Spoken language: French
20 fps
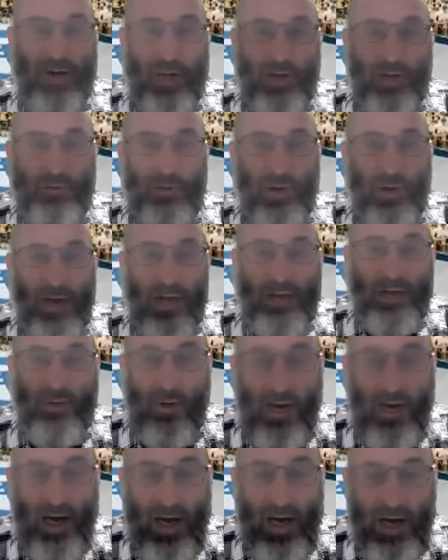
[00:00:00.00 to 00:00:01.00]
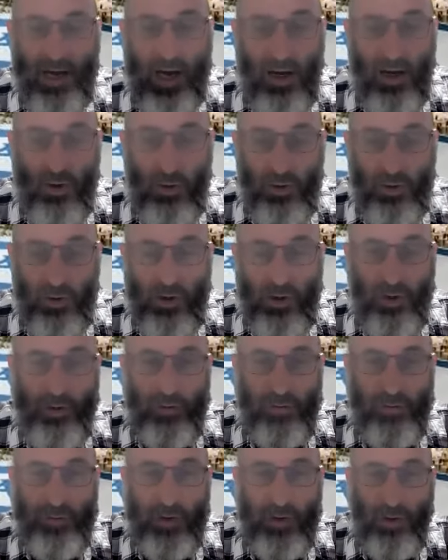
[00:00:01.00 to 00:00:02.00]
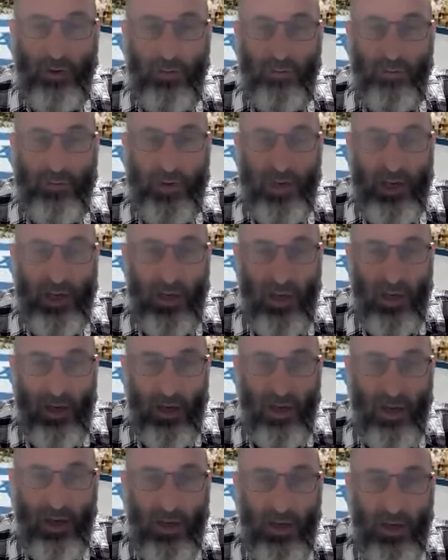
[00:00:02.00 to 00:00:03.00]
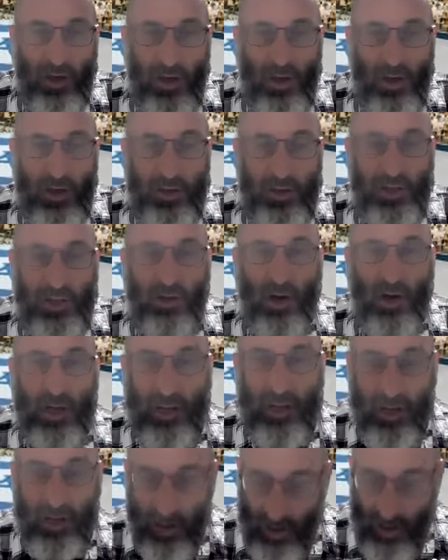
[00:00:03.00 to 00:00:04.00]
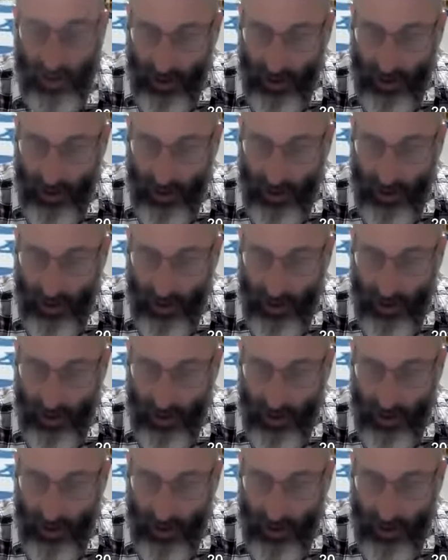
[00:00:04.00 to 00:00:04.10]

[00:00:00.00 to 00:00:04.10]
l'étude de la Torah et l'autre vers une vie euh, d'idolâtrie